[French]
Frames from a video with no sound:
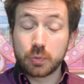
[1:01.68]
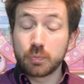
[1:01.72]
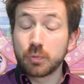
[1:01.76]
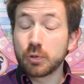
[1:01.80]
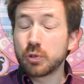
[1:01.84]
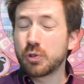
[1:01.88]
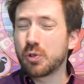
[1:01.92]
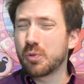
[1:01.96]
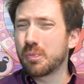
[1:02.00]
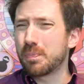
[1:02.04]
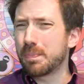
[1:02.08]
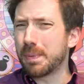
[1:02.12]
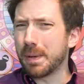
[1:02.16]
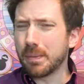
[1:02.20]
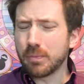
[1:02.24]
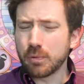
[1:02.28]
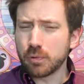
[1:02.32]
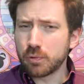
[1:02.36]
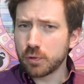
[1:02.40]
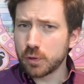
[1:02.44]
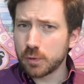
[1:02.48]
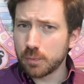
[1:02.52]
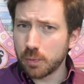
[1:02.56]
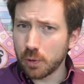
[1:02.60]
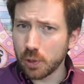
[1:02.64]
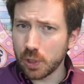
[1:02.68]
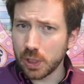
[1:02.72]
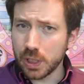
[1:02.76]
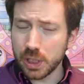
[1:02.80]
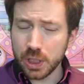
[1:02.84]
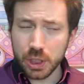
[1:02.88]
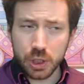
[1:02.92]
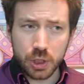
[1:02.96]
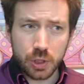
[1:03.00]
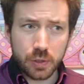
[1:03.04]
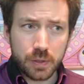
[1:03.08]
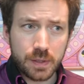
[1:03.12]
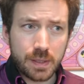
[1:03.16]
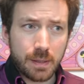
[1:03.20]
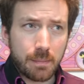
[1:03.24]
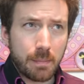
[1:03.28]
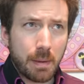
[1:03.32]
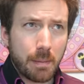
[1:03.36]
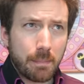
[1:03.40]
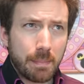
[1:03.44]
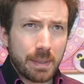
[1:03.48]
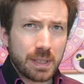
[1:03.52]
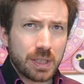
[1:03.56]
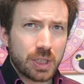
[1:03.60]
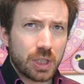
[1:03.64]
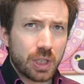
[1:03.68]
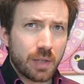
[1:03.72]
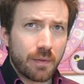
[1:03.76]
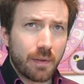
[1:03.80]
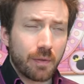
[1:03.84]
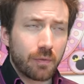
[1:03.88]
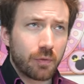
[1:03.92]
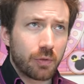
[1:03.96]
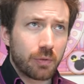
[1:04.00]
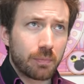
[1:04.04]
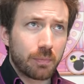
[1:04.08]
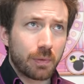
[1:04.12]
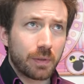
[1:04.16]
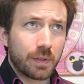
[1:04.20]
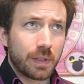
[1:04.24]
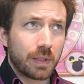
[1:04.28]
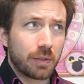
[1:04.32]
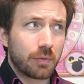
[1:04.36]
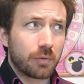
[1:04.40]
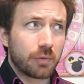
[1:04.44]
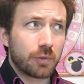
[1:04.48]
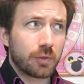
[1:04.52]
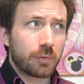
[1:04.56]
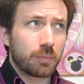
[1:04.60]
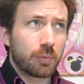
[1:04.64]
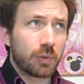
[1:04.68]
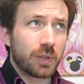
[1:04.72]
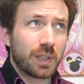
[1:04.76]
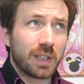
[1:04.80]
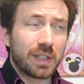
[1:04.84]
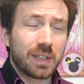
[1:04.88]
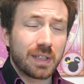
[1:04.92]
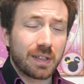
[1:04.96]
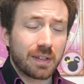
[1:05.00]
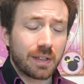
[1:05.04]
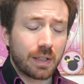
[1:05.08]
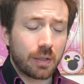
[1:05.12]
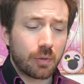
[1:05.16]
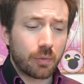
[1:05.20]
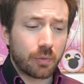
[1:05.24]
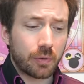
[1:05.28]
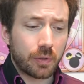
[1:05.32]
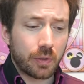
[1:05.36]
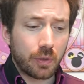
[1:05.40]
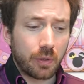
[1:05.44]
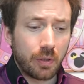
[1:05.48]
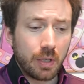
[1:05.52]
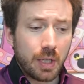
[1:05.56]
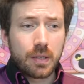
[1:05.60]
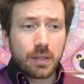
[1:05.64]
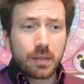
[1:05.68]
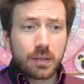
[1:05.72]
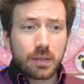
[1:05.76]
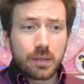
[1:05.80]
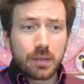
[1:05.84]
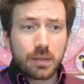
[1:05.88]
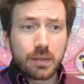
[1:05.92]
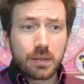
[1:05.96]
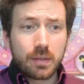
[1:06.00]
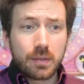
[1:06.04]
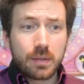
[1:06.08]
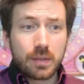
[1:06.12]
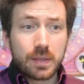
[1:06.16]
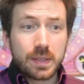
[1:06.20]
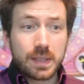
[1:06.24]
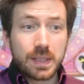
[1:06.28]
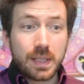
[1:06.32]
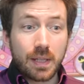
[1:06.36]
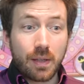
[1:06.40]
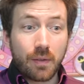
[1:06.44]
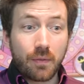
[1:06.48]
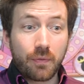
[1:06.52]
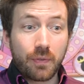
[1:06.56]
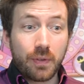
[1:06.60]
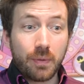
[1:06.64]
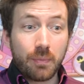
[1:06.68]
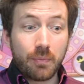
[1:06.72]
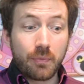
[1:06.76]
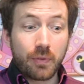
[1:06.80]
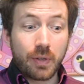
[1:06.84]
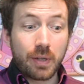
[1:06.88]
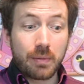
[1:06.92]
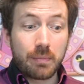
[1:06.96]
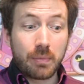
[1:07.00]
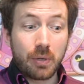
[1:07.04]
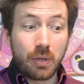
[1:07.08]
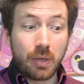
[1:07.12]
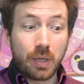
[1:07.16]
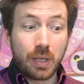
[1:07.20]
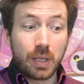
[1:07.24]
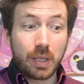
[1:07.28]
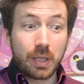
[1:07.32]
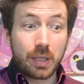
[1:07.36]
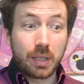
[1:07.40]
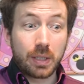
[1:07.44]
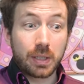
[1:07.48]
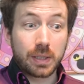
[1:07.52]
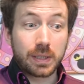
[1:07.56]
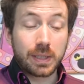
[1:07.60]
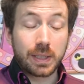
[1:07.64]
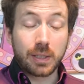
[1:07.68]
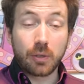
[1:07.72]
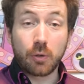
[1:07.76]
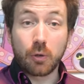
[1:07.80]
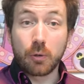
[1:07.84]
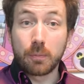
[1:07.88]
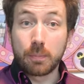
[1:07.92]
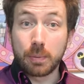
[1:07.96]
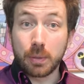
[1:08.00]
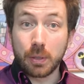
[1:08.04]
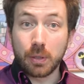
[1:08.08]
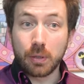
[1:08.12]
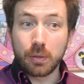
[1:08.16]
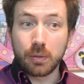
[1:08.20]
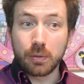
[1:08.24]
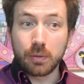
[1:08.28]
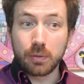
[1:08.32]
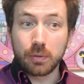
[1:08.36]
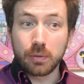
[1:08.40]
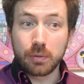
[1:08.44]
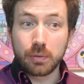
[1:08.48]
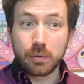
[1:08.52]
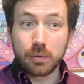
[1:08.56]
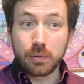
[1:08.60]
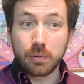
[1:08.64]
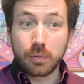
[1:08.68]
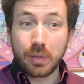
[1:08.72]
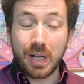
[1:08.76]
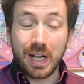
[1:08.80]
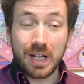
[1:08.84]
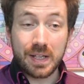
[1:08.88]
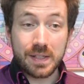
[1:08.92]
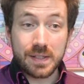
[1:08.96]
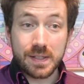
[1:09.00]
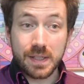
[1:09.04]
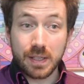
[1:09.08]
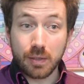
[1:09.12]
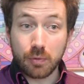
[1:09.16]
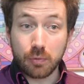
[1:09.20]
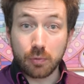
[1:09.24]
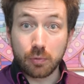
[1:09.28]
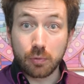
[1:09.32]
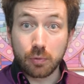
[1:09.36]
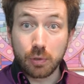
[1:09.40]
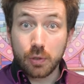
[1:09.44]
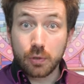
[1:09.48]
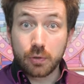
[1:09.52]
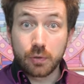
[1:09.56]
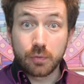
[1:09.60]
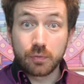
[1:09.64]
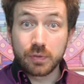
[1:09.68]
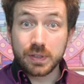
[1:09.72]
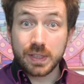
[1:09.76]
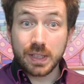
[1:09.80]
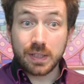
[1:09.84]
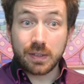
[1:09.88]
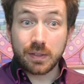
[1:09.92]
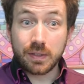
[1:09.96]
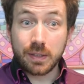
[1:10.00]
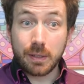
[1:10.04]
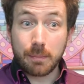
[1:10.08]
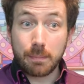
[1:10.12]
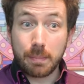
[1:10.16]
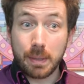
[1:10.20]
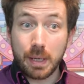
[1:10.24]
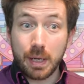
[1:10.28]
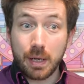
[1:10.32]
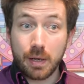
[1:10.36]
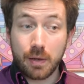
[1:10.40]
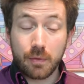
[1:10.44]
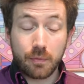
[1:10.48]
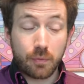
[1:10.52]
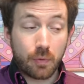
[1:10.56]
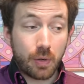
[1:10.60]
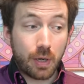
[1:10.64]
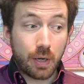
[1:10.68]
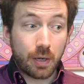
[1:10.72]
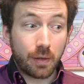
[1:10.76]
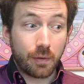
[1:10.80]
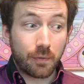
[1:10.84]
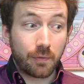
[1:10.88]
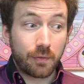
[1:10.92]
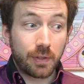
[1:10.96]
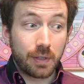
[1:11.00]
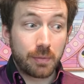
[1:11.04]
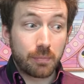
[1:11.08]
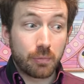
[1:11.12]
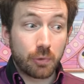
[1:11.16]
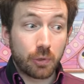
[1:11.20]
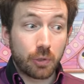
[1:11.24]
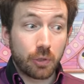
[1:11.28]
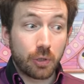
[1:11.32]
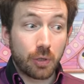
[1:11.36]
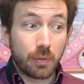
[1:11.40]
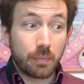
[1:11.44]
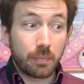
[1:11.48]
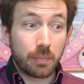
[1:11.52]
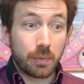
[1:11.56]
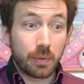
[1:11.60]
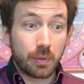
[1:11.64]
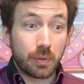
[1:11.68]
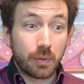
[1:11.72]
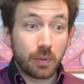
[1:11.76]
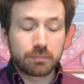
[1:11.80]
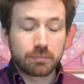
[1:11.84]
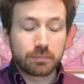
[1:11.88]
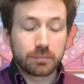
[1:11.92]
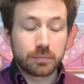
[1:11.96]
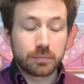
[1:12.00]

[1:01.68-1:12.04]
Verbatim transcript: je me suis pas beaucoup spoilé. Je sais même pas si j'avais vu une bande-annonce, peut-être il y a très longtemps. Euh, c'est un film vraiment euh, qui reprend à zéro. Ne vous attendez pas à voir un film comme